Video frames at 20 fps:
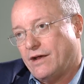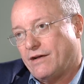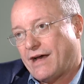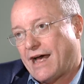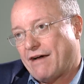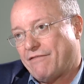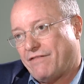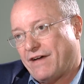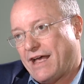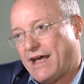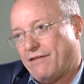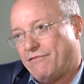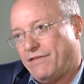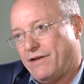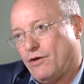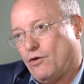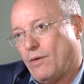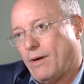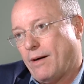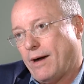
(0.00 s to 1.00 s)
ah, vai
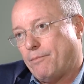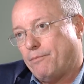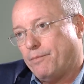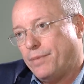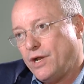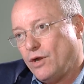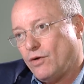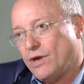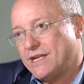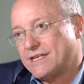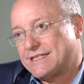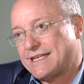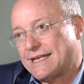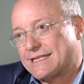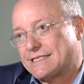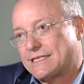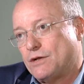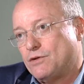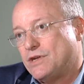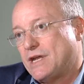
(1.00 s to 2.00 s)
haver uma
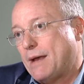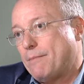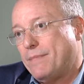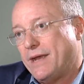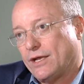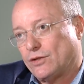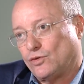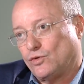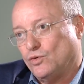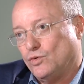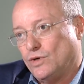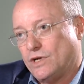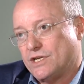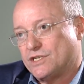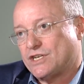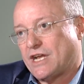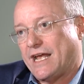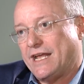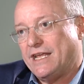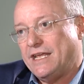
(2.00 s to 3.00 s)
priorização e abertura
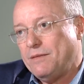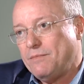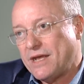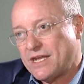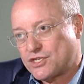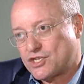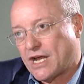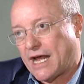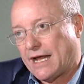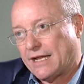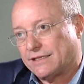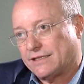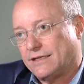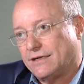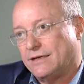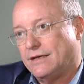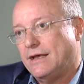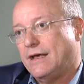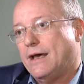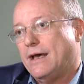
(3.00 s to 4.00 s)
já imediata